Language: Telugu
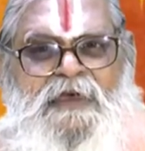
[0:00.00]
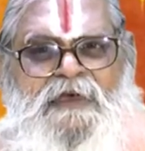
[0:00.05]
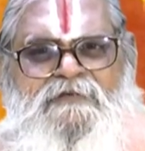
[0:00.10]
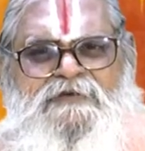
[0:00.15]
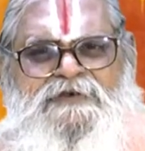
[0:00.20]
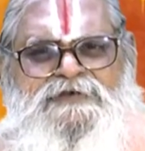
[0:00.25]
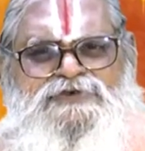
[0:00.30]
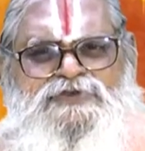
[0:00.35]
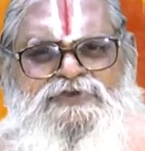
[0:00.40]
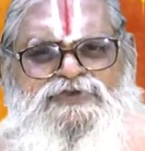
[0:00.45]

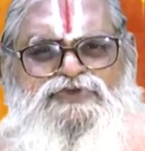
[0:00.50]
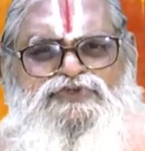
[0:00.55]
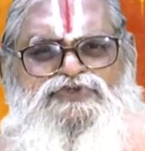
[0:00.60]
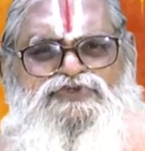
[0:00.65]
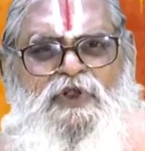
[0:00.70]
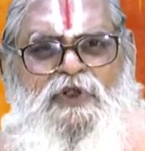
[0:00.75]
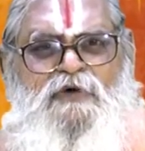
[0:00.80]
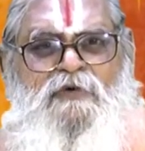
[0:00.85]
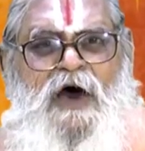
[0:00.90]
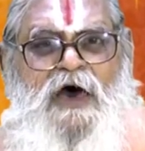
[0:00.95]

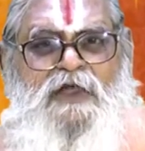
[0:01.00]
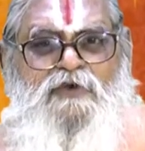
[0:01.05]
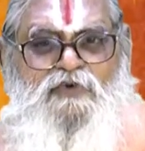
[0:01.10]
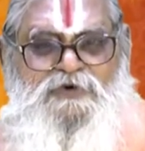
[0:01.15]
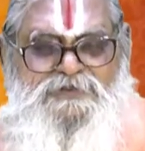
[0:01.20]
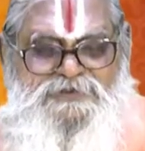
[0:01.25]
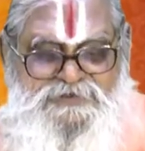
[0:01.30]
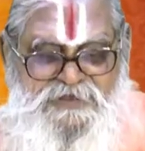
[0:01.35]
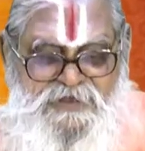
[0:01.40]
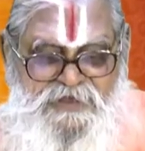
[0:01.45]
విష్ణుచిత్తుల వారు
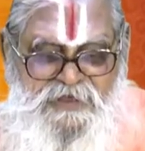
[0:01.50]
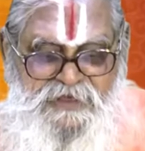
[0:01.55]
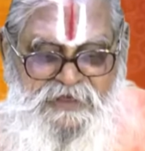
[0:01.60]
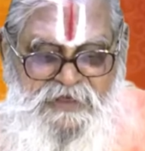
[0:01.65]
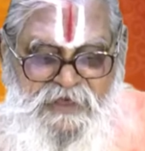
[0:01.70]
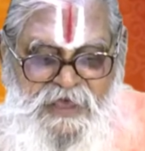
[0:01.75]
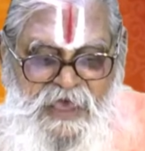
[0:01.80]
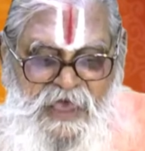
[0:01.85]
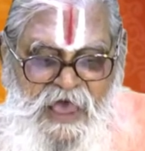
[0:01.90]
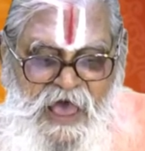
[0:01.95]
వచ్చి
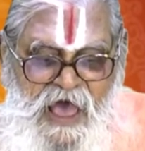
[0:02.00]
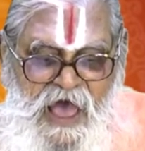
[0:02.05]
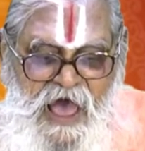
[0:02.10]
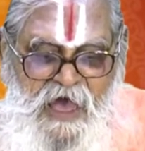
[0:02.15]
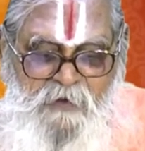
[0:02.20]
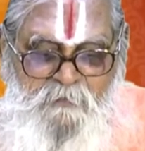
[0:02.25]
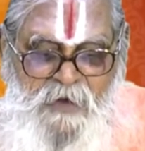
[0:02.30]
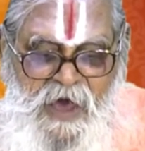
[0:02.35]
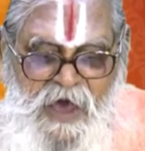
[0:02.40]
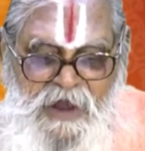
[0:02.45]
ఆ
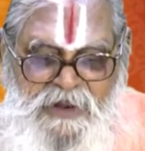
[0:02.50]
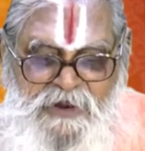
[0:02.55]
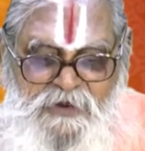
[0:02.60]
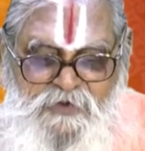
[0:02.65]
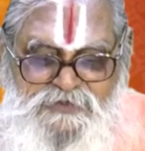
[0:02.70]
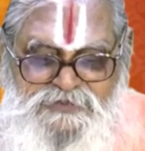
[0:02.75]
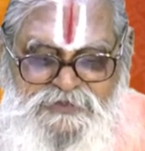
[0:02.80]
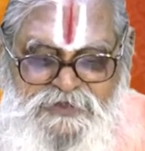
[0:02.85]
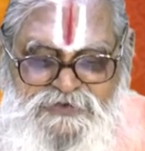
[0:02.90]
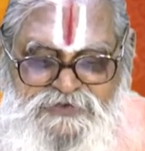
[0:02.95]

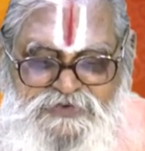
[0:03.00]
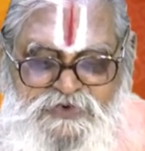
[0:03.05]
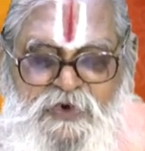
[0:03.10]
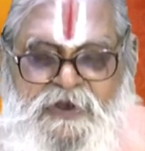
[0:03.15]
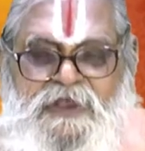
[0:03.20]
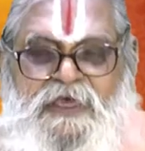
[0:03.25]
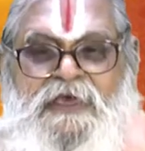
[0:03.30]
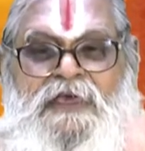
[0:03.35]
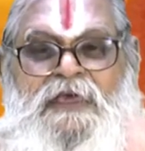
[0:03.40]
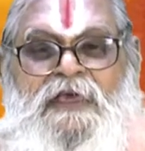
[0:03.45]
మాలలు
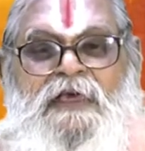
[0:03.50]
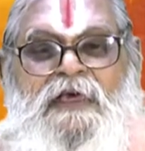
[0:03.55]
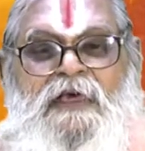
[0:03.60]
తీసుకొని